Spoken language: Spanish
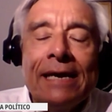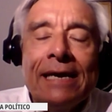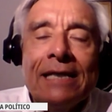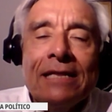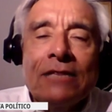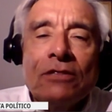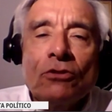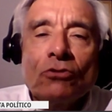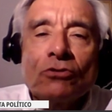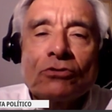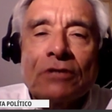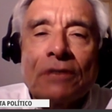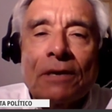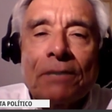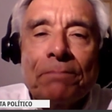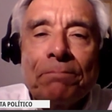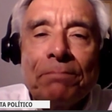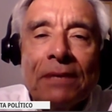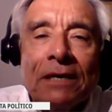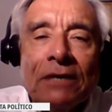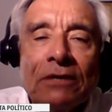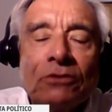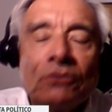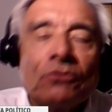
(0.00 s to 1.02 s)
estos
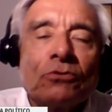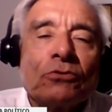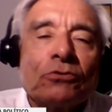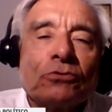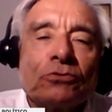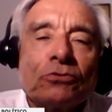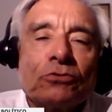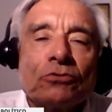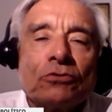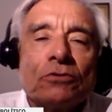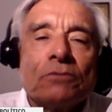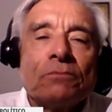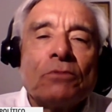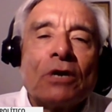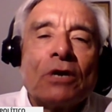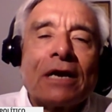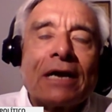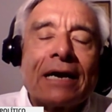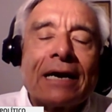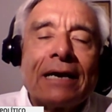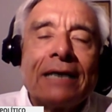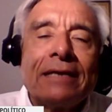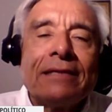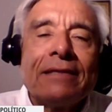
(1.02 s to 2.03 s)
aspectos, como
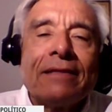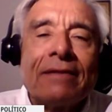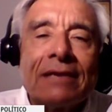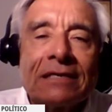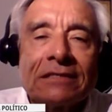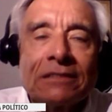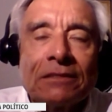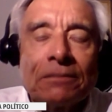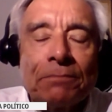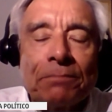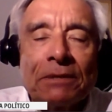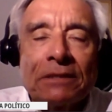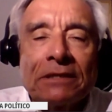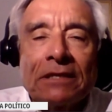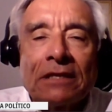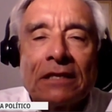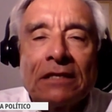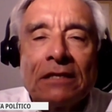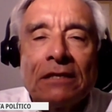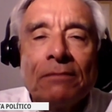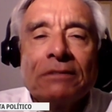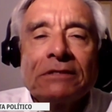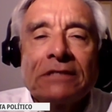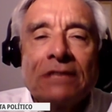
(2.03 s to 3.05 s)
la caída de las
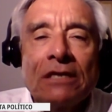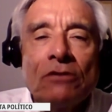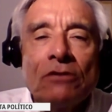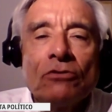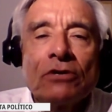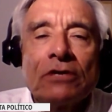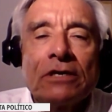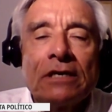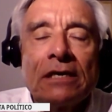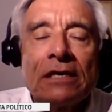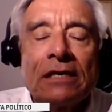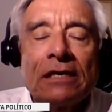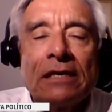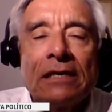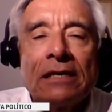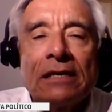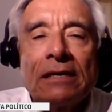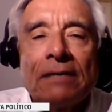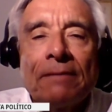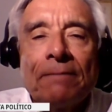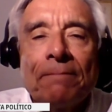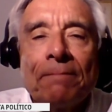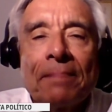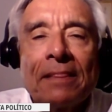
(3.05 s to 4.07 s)
expectativas, es lo que
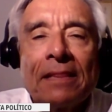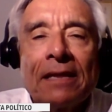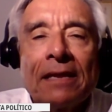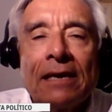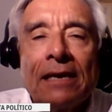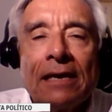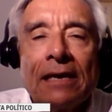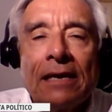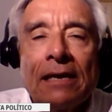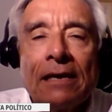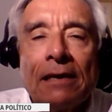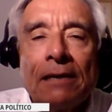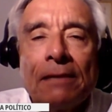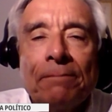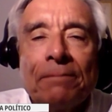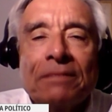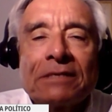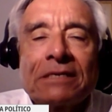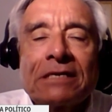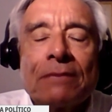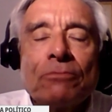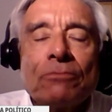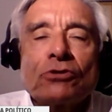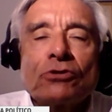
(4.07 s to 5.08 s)
eh,
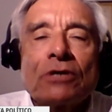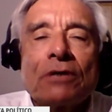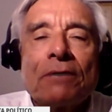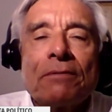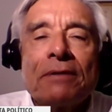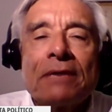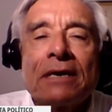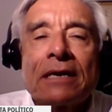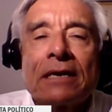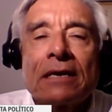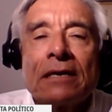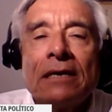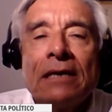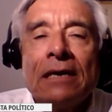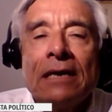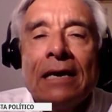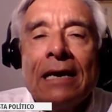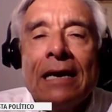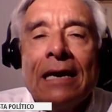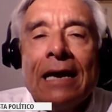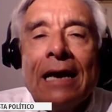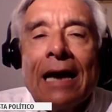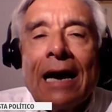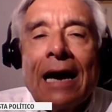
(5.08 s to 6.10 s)
empezamos a ver
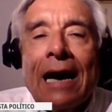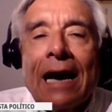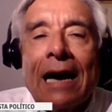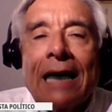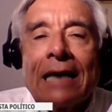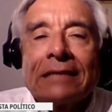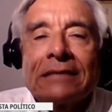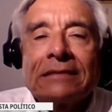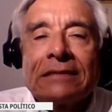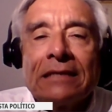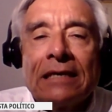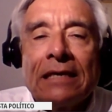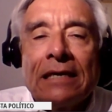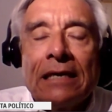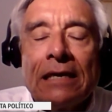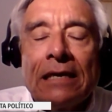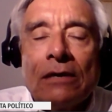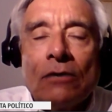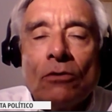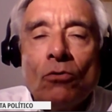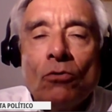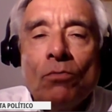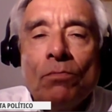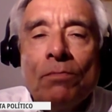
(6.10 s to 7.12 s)

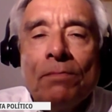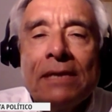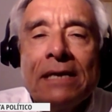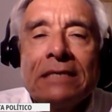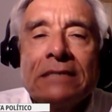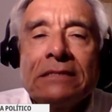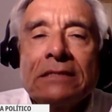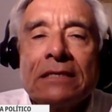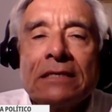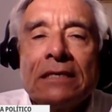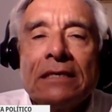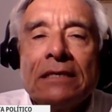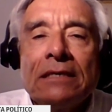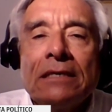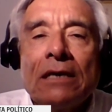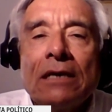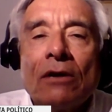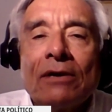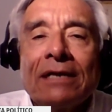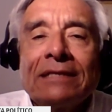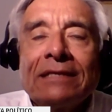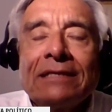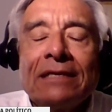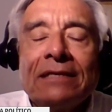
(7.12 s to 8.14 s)
hace un mes y
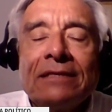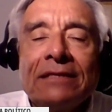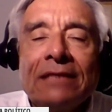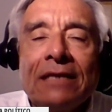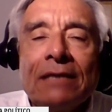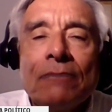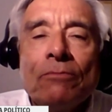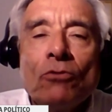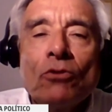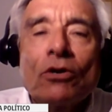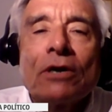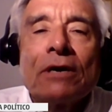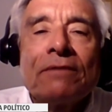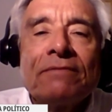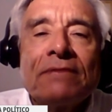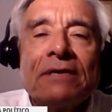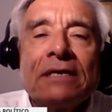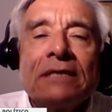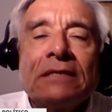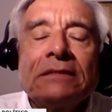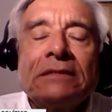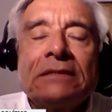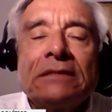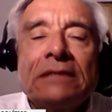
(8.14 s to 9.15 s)
ahora tendríamos que
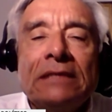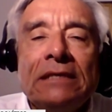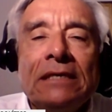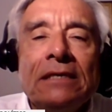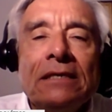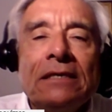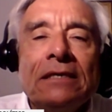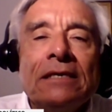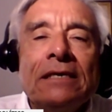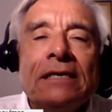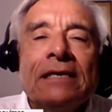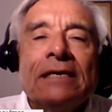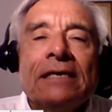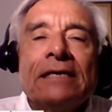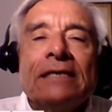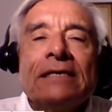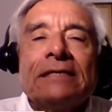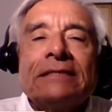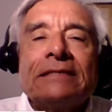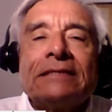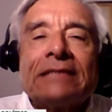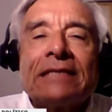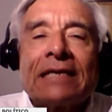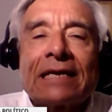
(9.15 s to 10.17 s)
ver si
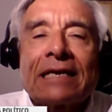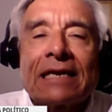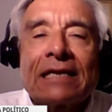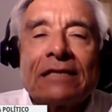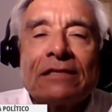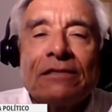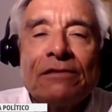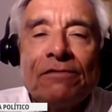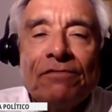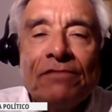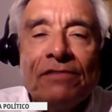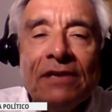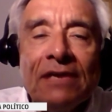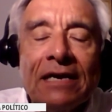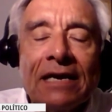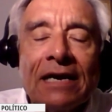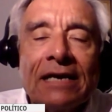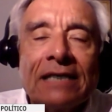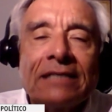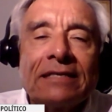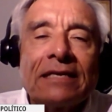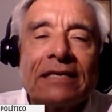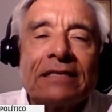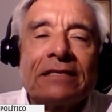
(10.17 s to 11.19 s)
se
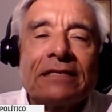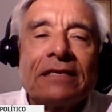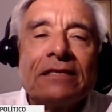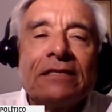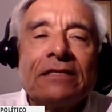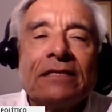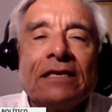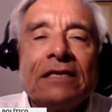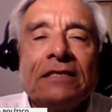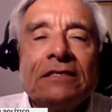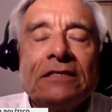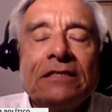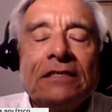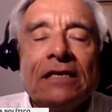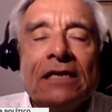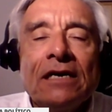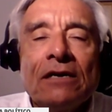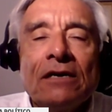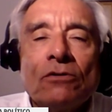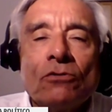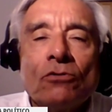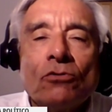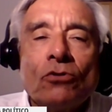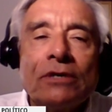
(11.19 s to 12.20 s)
ratifica esta
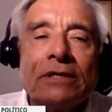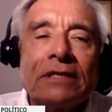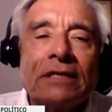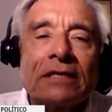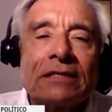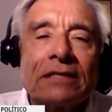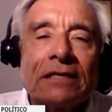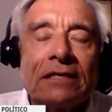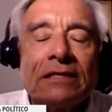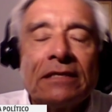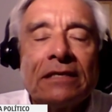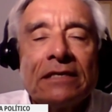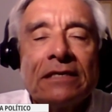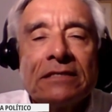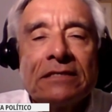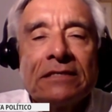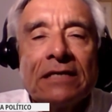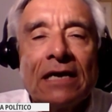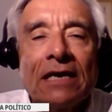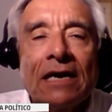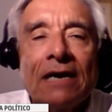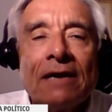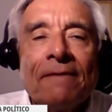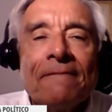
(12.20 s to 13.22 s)
tendencia o esta
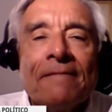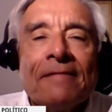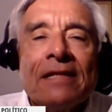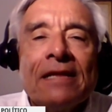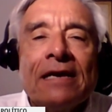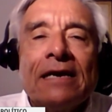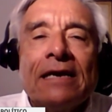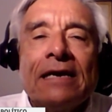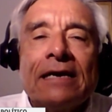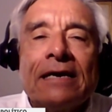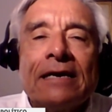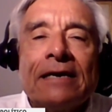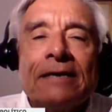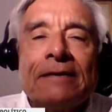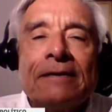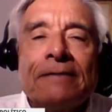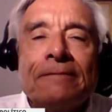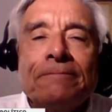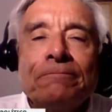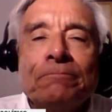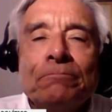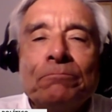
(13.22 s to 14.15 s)
tendencia eh,